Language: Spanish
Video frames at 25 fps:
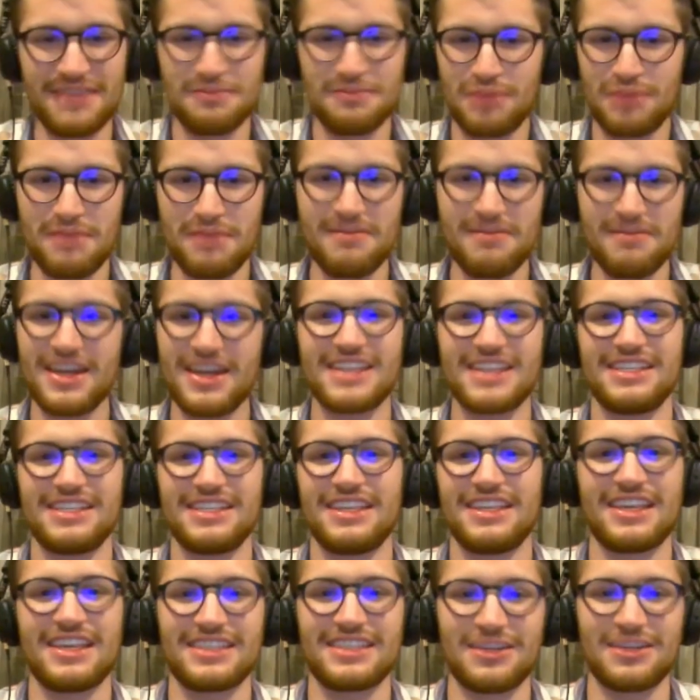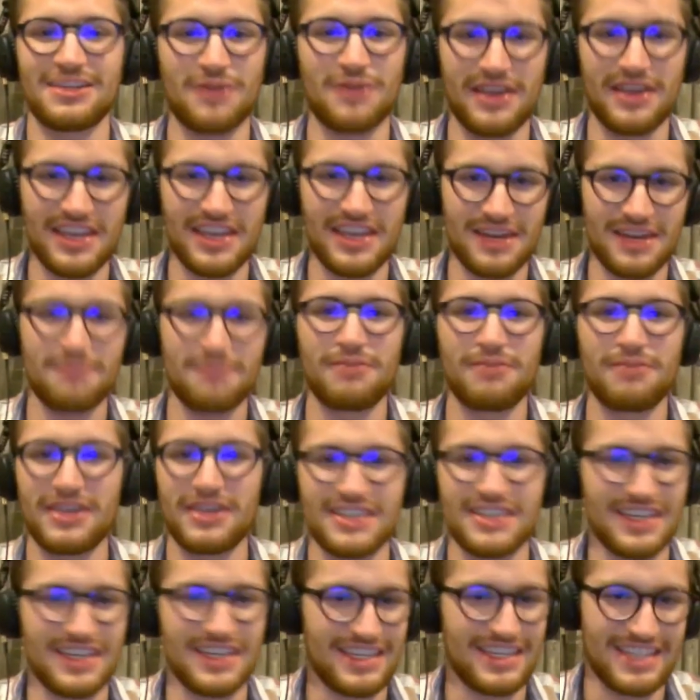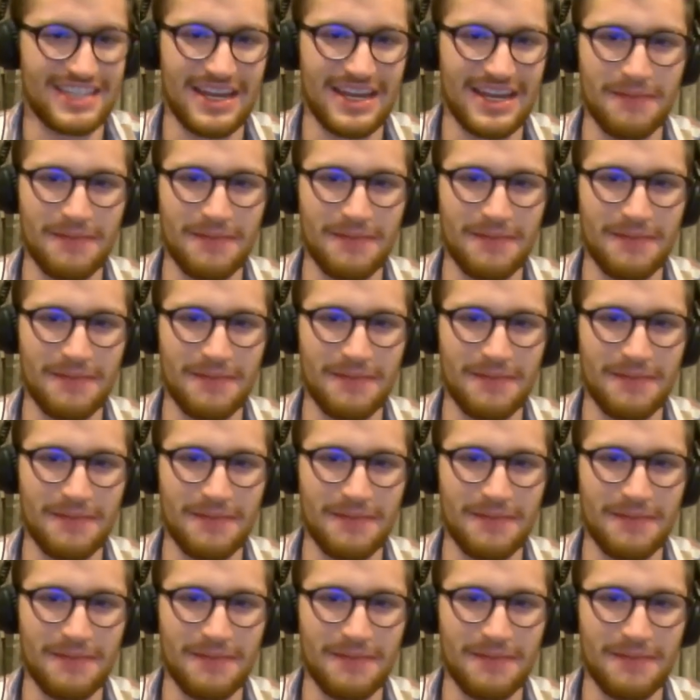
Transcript: primeras líneas de cualquier empresa y estar